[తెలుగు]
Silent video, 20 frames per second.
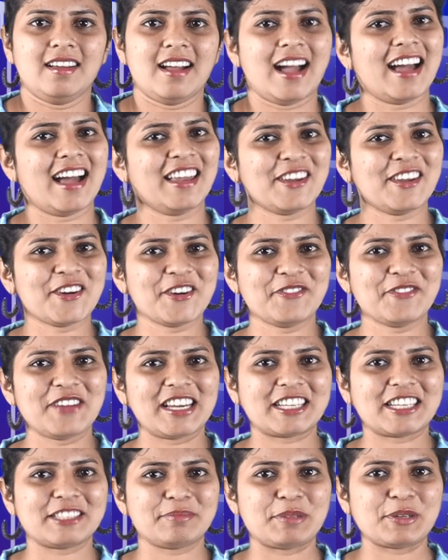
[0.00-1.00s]
హలో అండ్
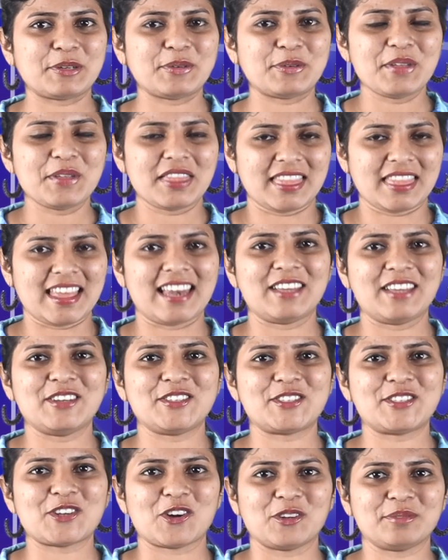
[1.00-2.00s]
వెల్కమ్ టు తెలుగు
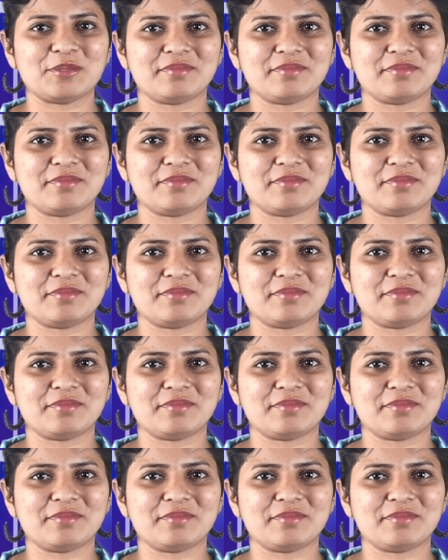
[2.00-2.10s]
స్టార్